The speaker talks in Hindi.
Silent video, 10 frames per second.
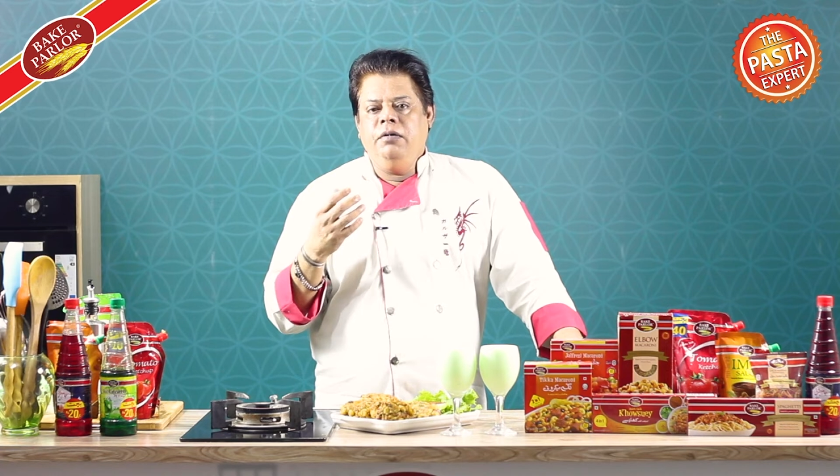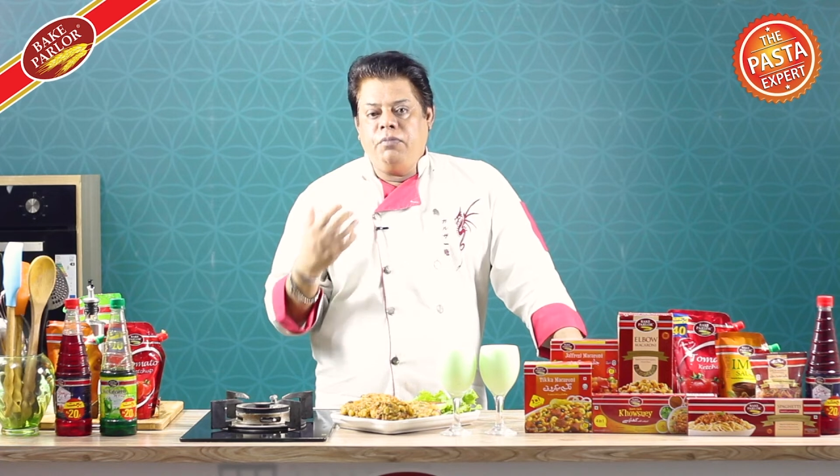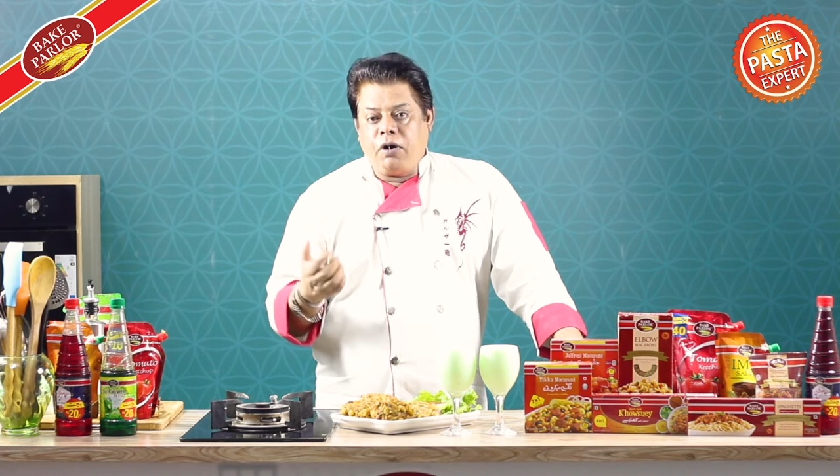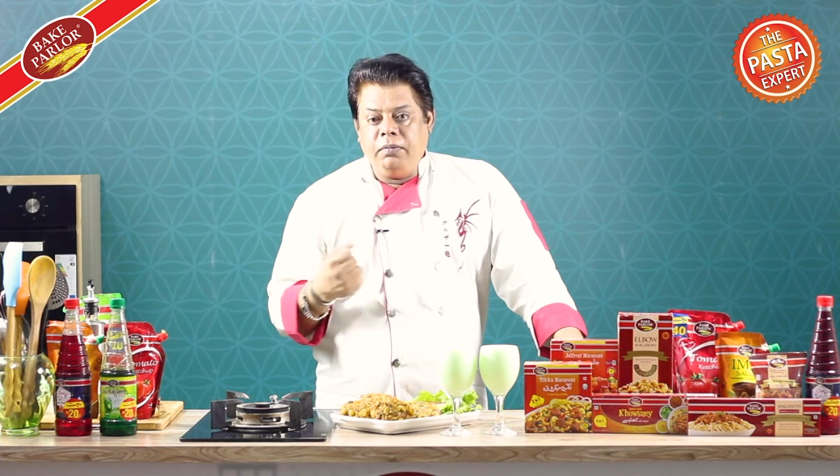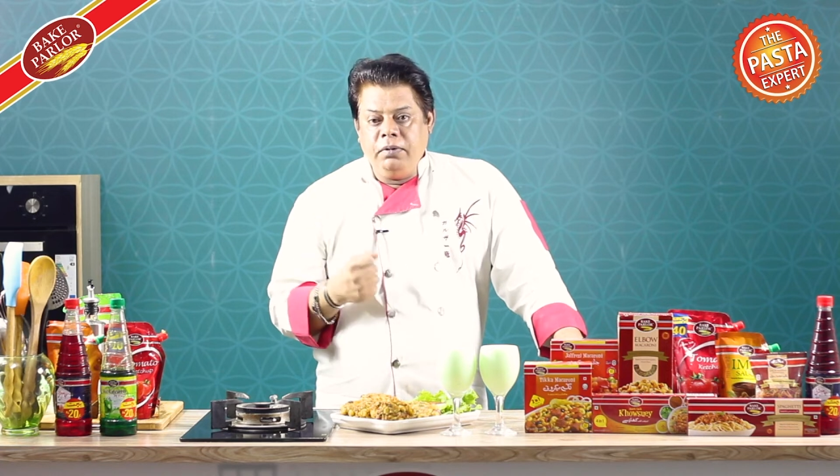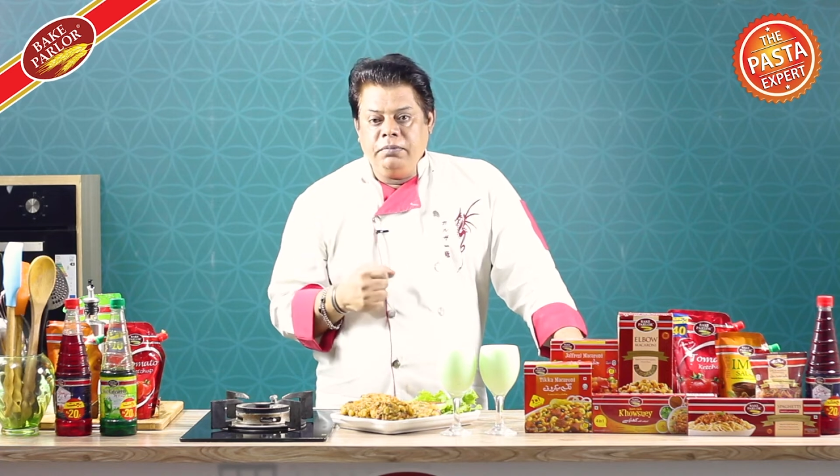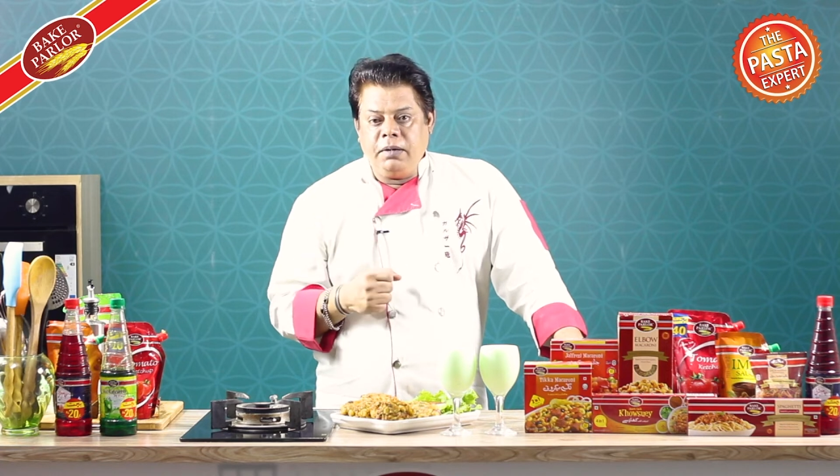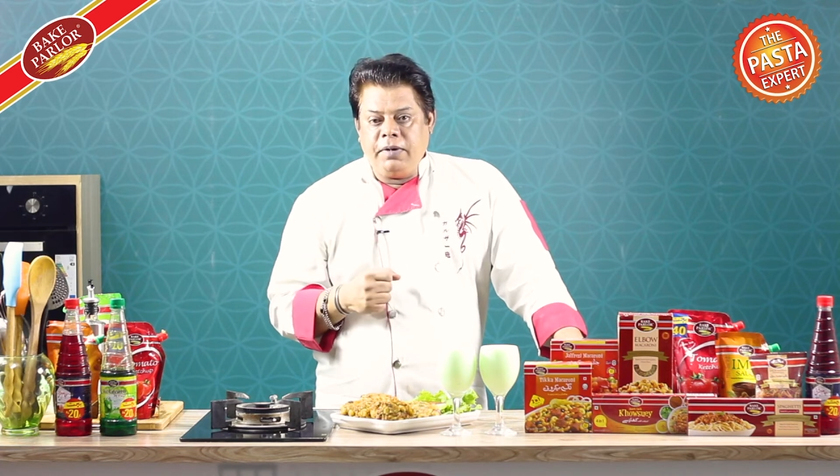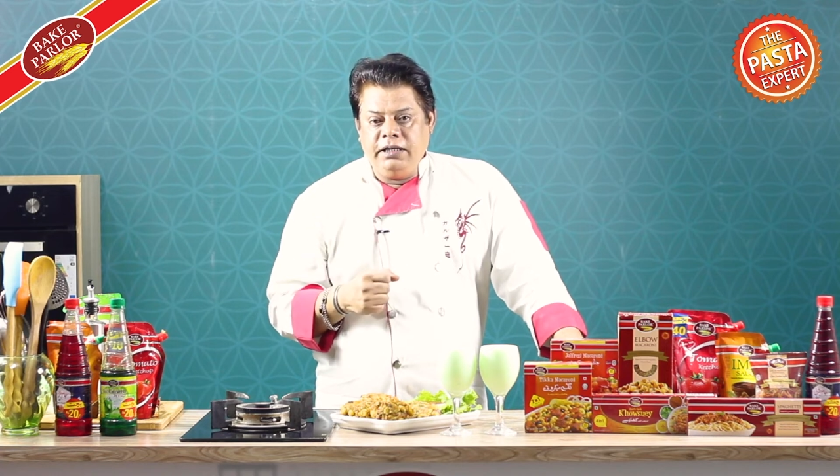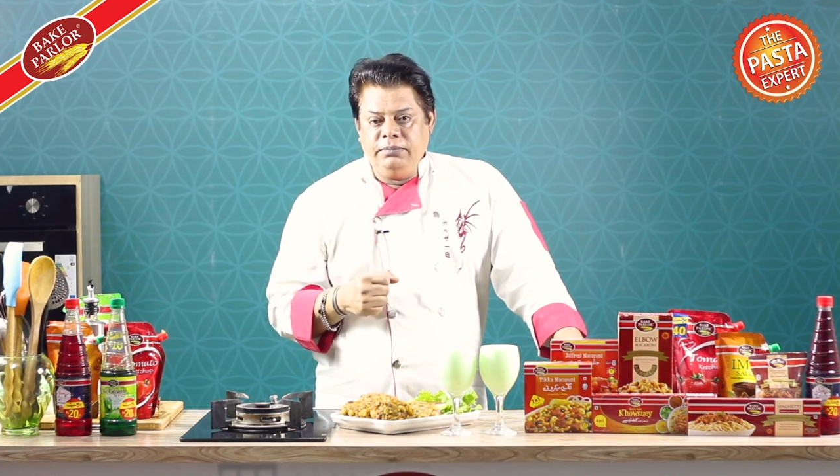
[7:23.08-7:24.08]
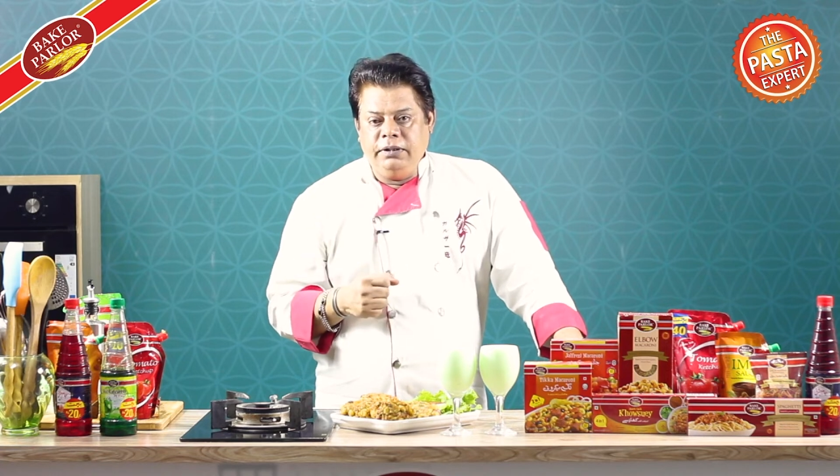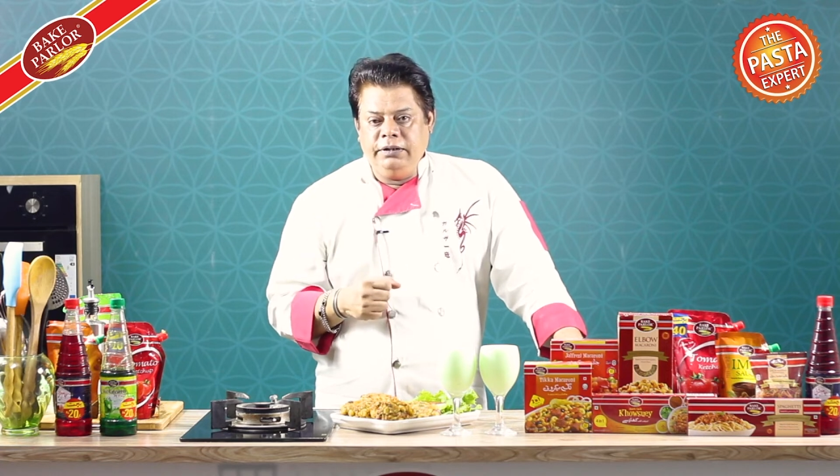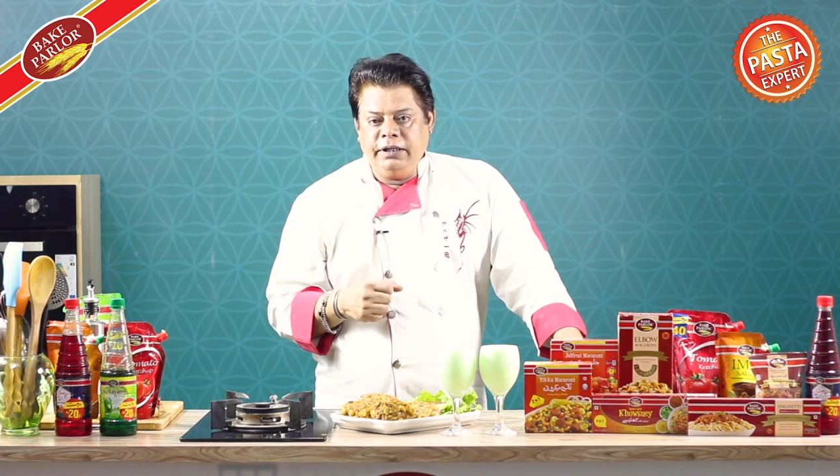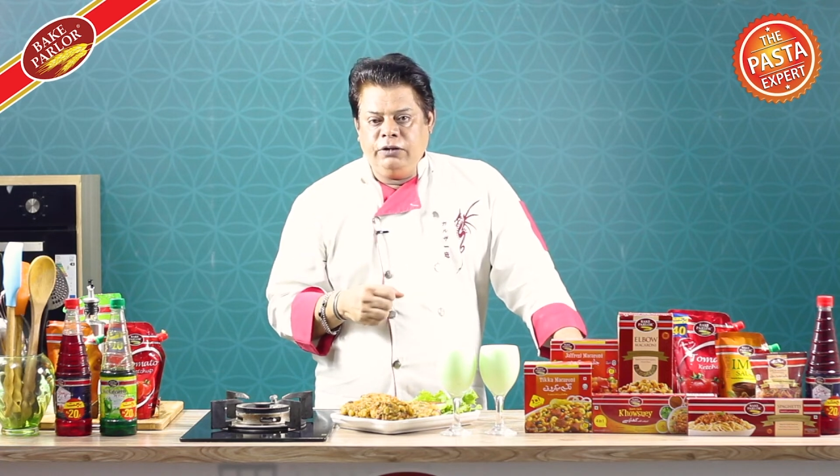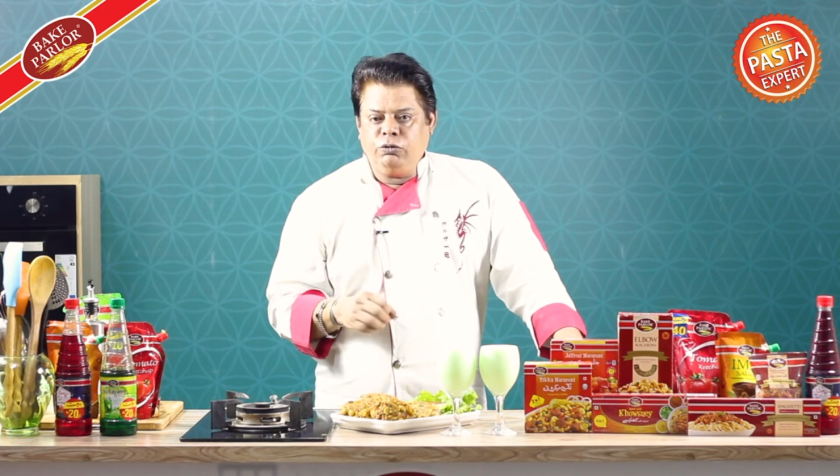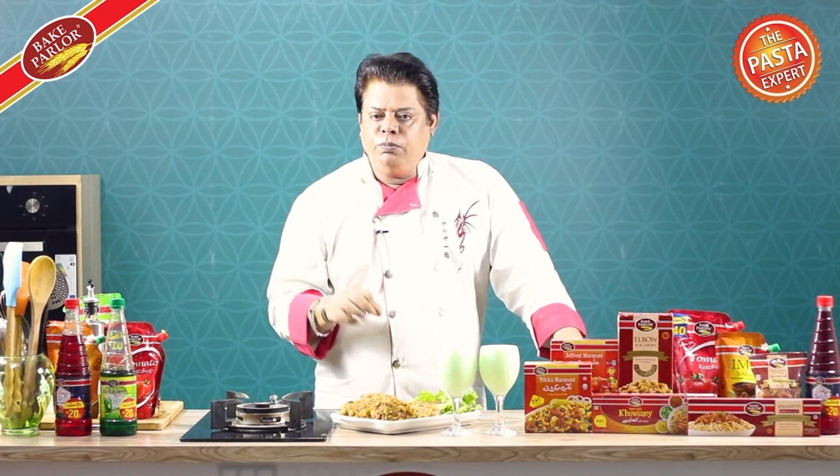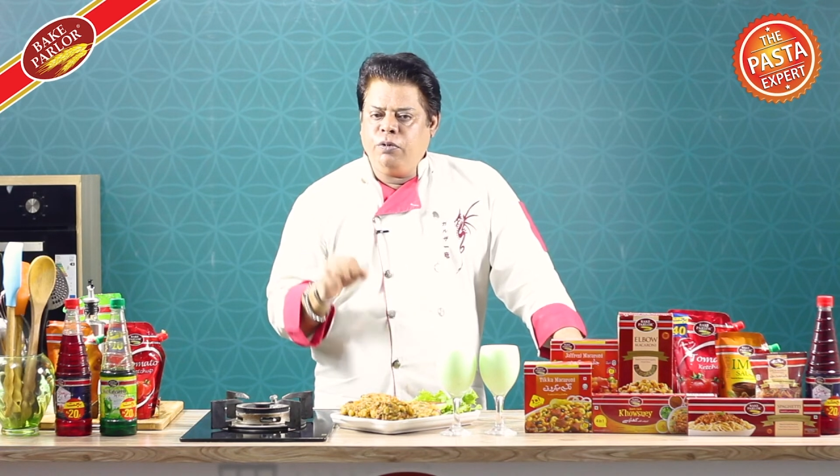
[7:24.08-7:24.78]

प्रॉब्लम का बायस बनती है तो